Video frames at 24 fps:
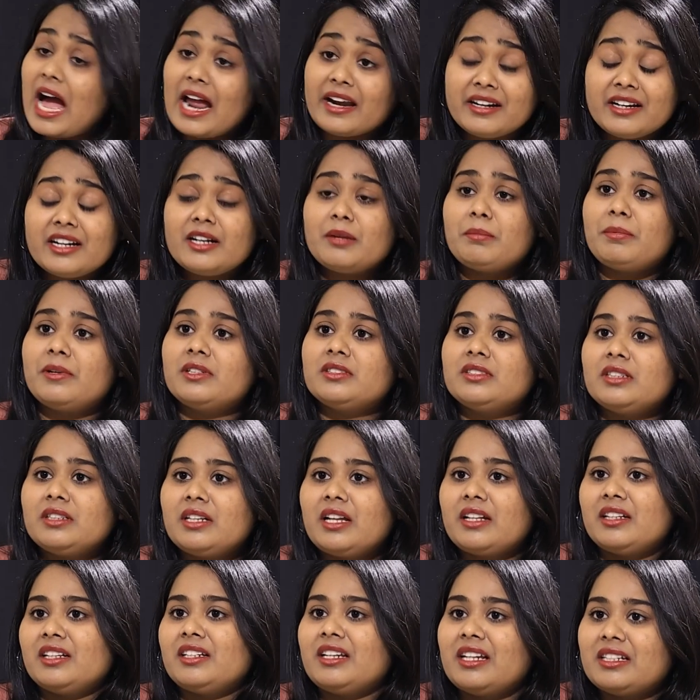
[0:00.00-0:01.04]
హండ్రెడ్
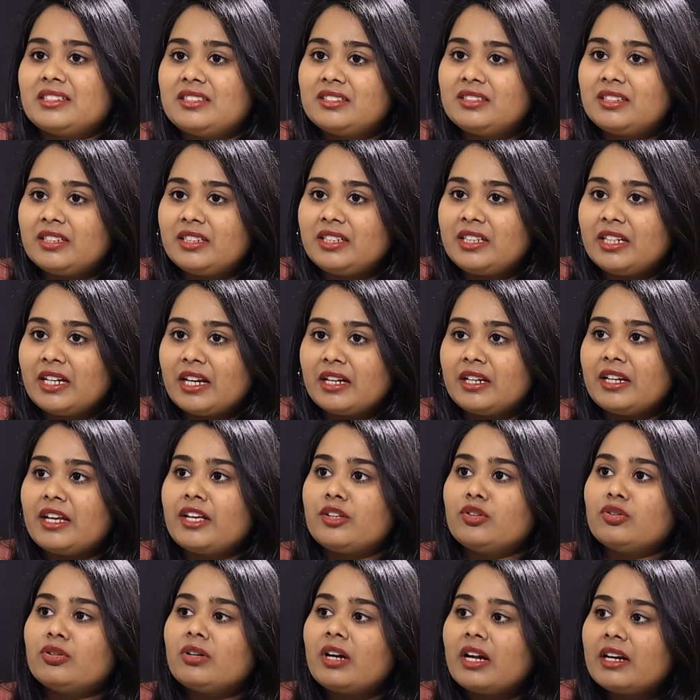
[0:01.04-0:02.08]
పర్సెంట్ అది నెసెసిటీ అండి
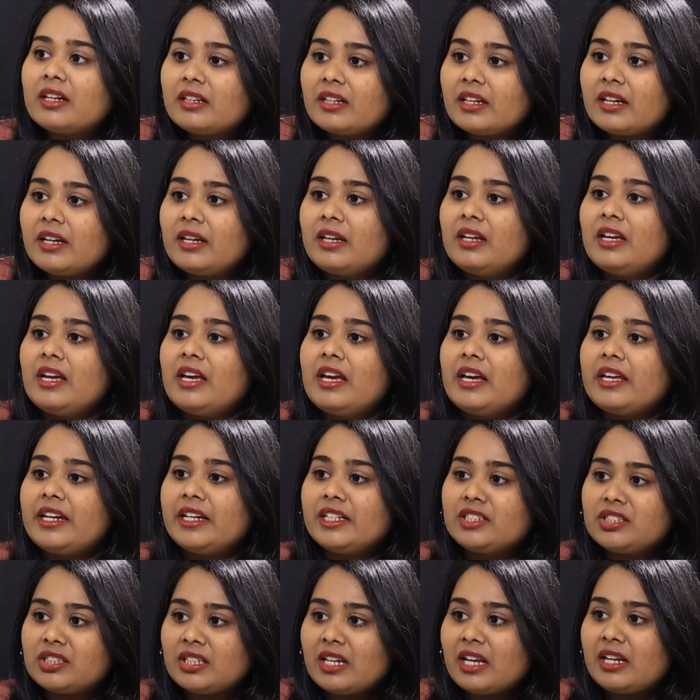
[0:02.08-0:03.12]
ఎందుకంటే
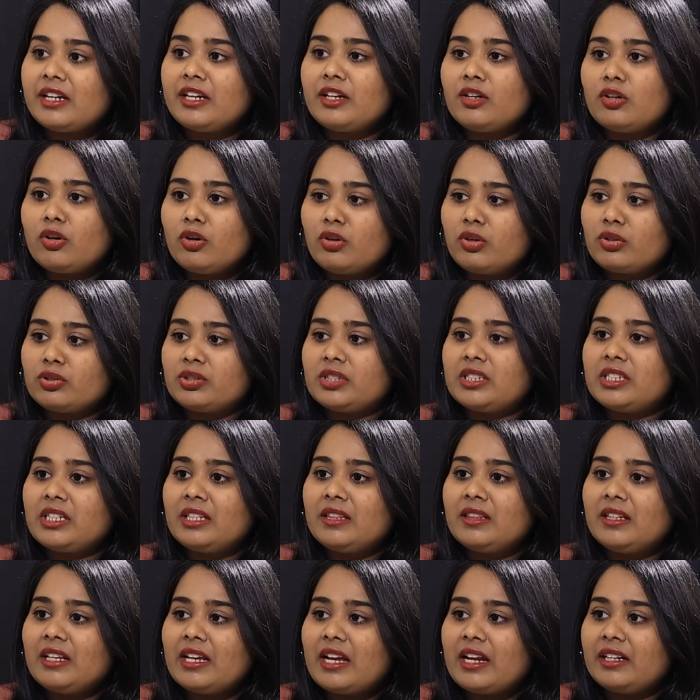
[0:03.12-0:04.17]
రీజనల్ రింగ్ రోడ్
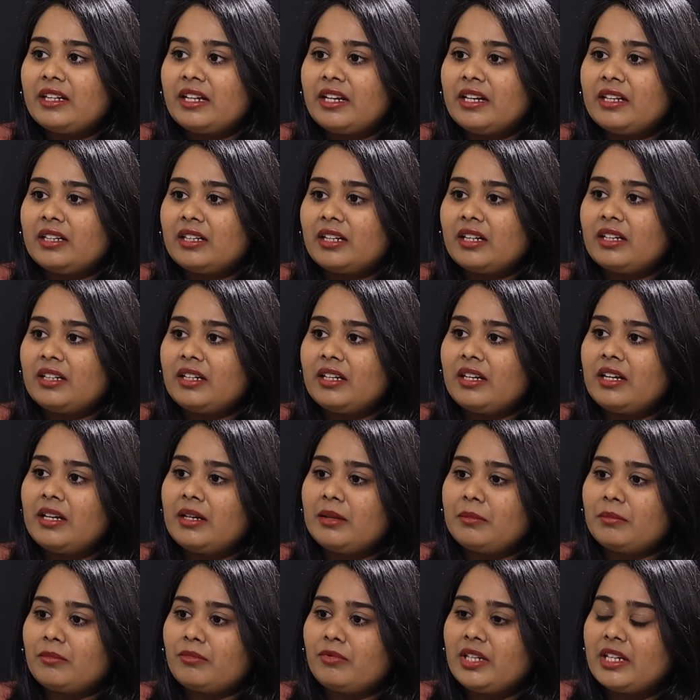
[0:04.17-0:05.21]
వచ్చింది అంటే ఏంటంటే
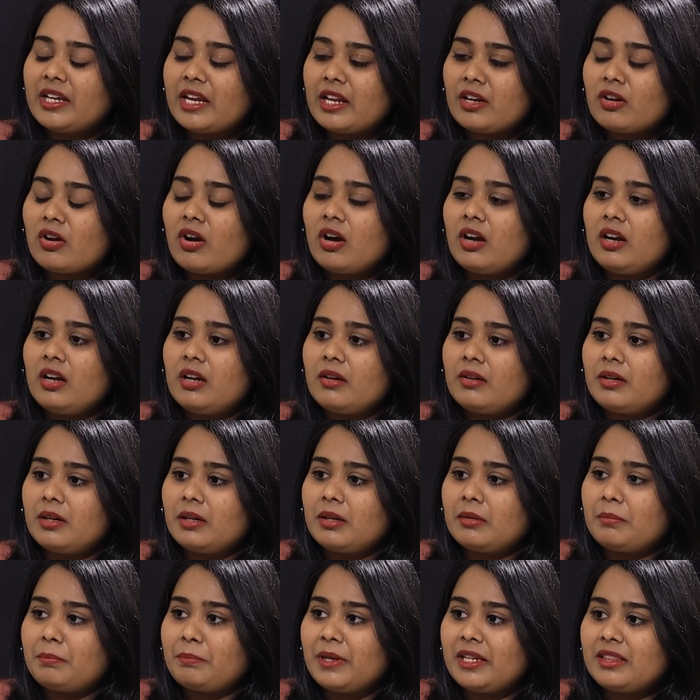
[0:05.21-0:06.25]
వీ కెనా
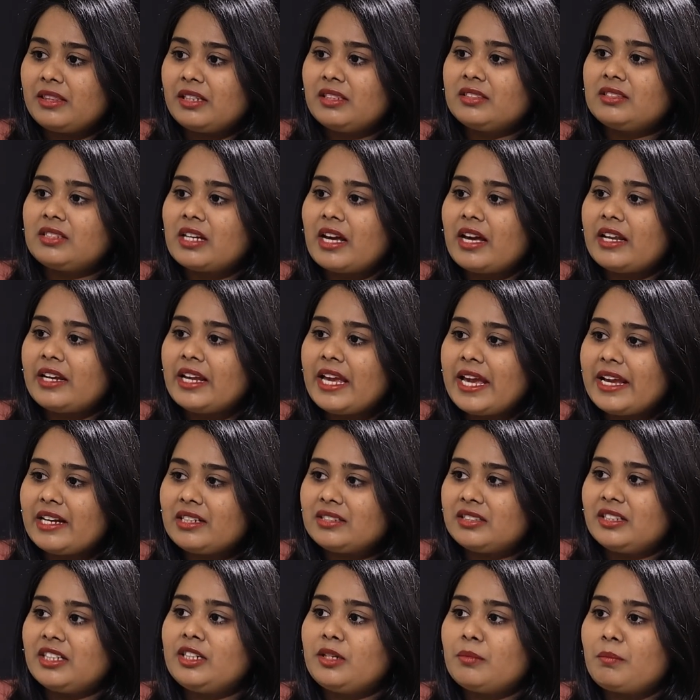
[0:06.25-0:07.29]
uh, ప్రతిసారి
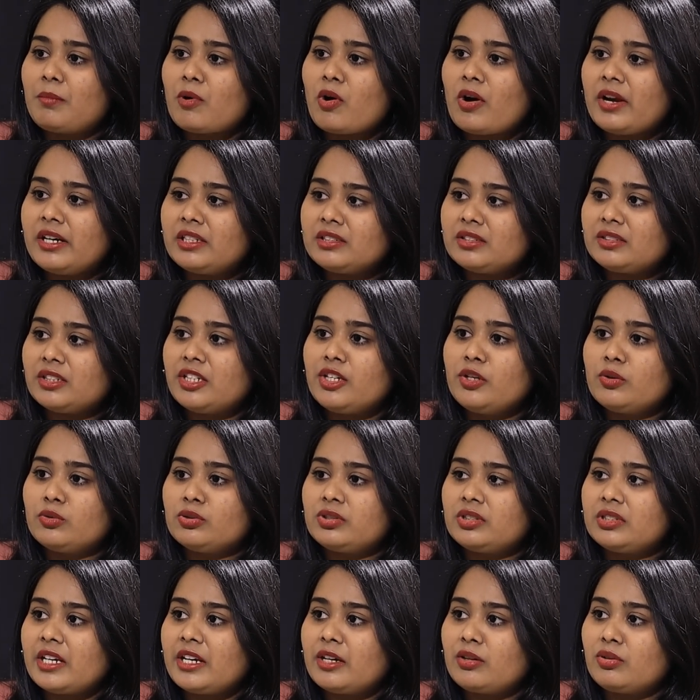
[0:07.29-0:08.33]
ఎగ్జిట్ పాయింట్స్ని
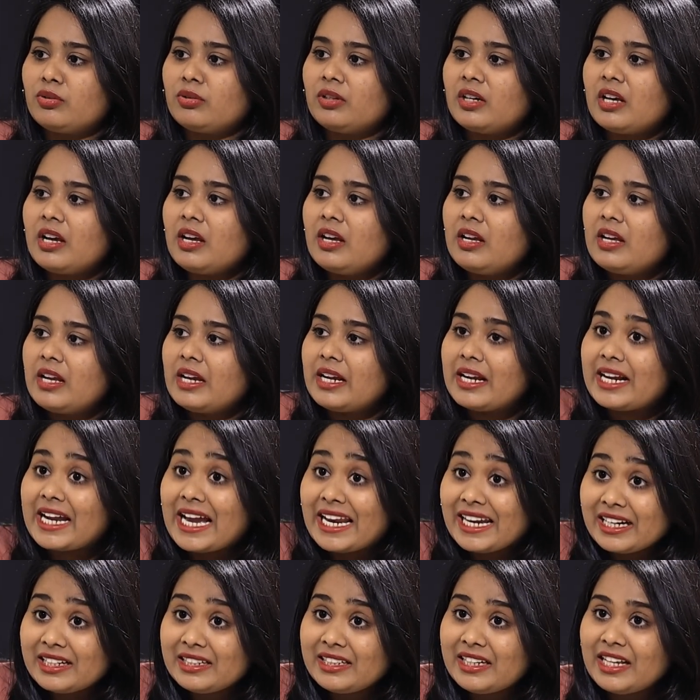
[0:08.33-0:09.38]
యూజ్ చేయకుండా
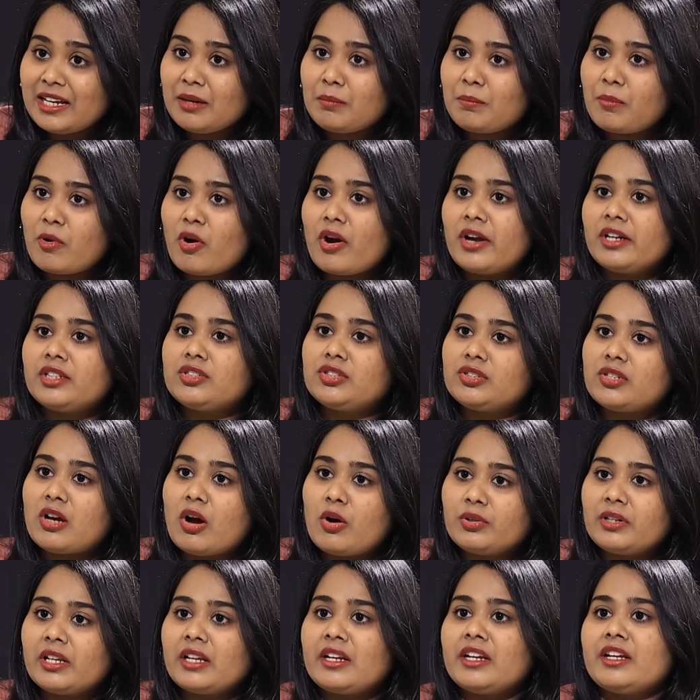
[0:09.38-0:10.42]
కనెక్టింగ్ పాయింట్స్ టు
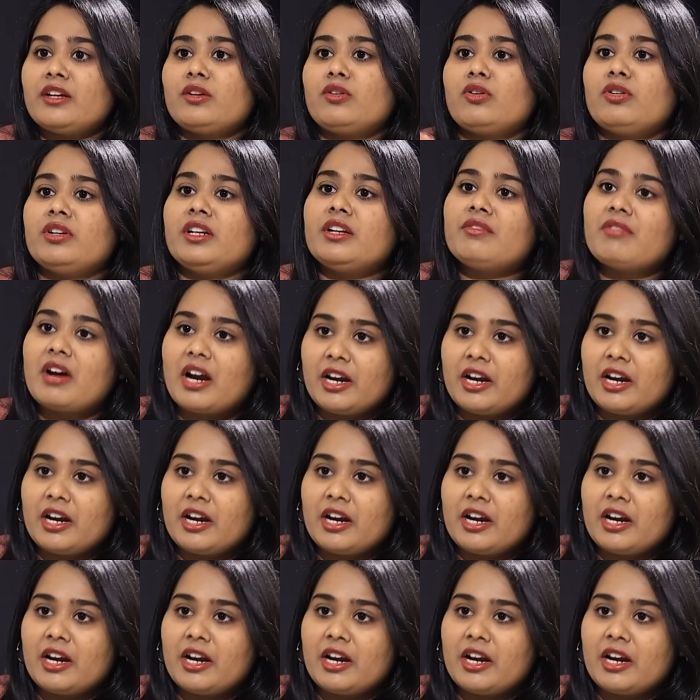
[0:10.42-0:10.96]
అవుటర్ రింగ్ రోడ్ని